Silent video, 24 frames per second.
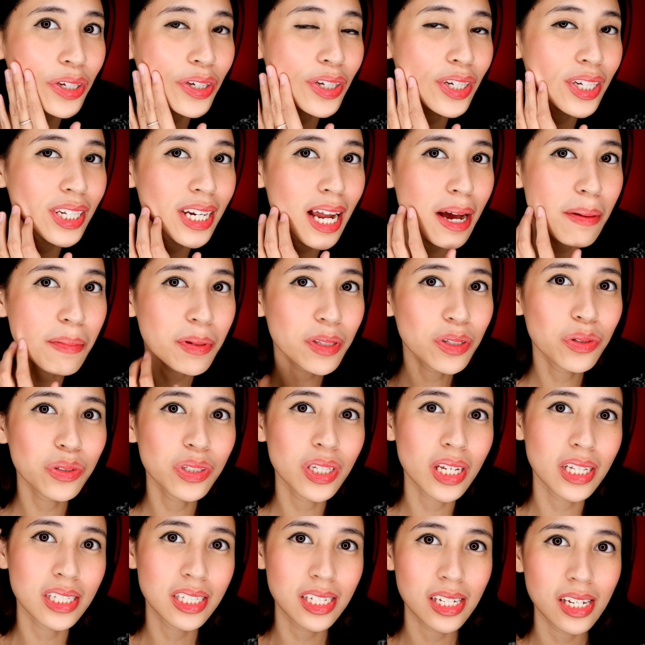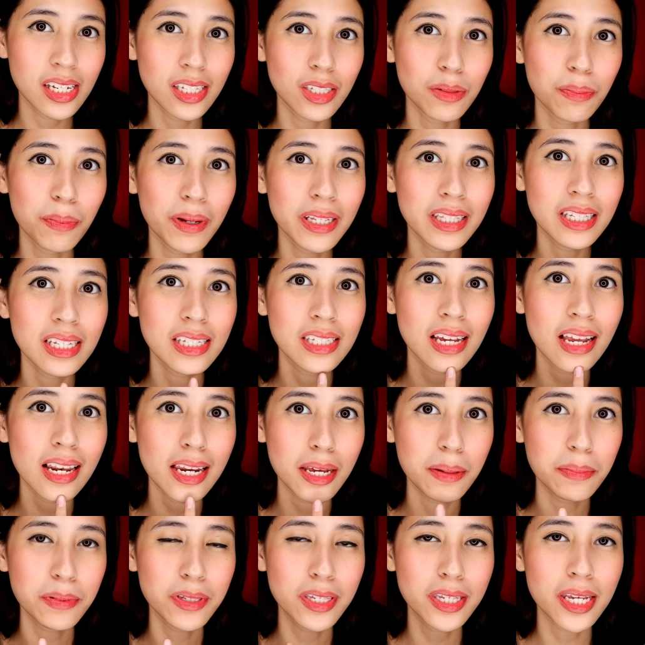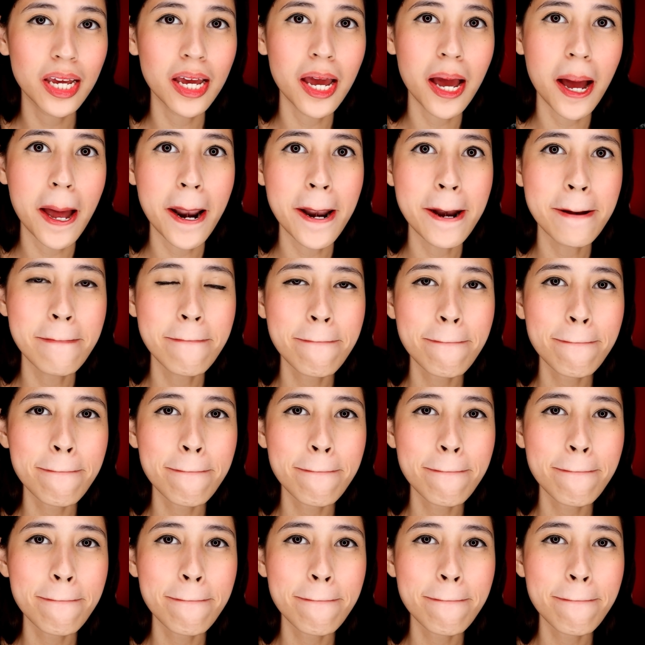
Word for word: yung ginamit ko sa cheeks, pati sa lips. Ayan.